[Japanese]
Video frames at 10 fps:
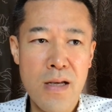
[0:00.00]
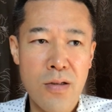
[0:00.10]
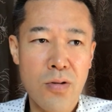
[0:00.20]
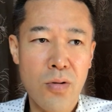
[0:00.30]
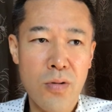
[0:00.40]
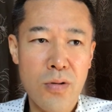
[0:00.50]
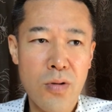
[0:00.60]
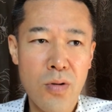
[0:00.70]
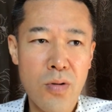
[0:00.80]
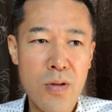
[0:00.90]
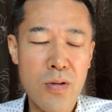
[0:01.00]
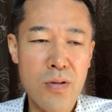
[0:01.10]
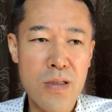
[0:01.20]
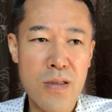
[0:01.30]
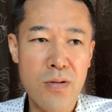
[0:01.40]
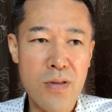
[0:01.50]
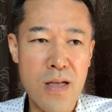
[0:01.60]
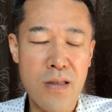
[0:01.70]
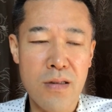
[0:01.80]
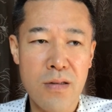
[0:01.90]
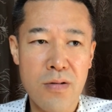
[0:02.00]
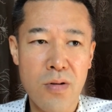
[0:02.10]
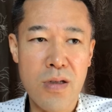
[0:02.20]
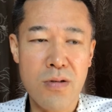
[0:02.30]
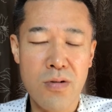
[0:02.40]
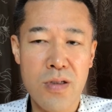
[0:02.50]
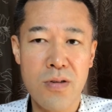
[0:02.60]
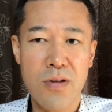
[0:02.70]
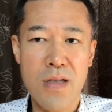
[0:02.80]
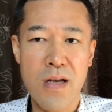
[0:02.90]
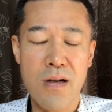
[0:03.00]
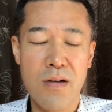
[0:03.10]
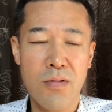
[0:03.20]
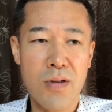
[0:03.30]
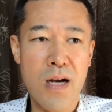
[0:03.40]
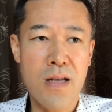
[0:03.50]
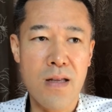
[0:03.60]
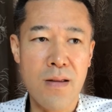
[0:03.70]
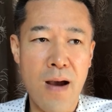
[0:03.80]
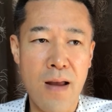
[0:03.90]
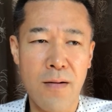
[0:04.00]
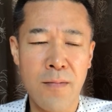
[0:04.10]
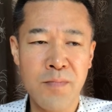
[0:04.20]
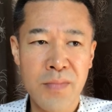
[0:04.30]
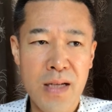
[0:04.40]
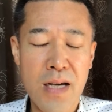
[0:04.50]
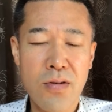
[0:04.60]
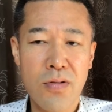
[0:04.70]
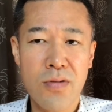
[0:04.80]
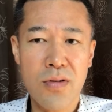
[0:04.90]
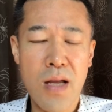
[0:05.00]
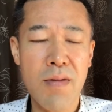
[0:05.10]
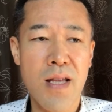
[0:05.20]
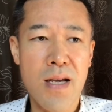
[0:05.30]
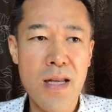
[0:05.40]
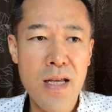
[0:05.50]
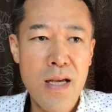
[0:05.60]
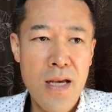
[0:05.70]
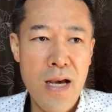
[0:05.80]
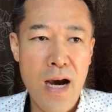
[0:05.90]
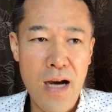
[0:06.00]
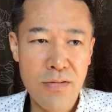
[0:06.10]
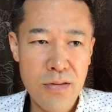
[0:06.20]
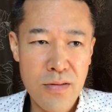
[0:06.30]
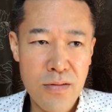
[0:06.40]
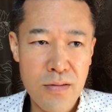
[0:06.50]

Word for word: そこその時のしんどさススのしんどさを解決あの解消するためだけに会う